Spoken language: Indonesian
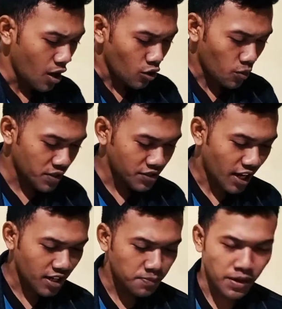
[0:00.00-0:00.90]
Ku
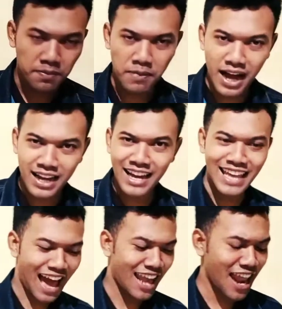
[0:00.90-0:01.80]
mencari berbagai
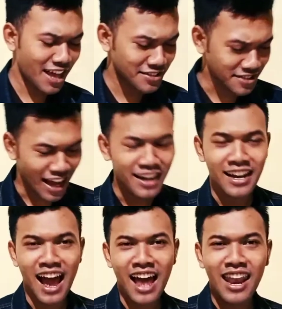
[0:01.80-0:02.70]
alasan,
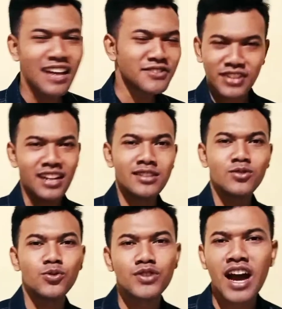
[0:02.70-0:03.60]
alasan
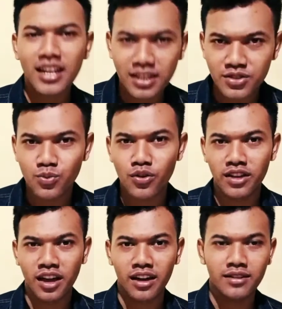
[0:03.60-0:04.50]
ku cari
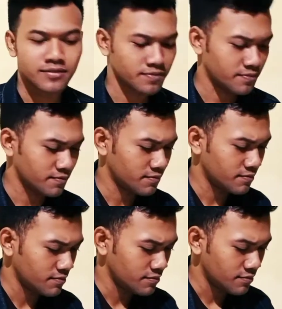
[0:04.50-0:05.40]
semuanya.
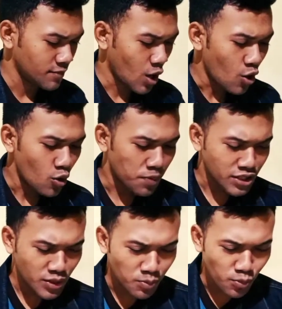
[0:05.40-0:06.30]
Ku
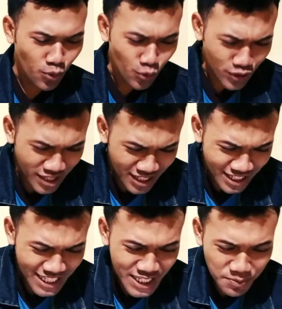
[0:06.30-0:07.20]
bersembunyi
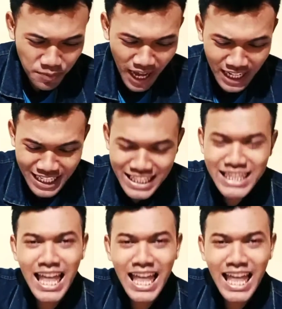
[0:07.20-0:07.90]
di balik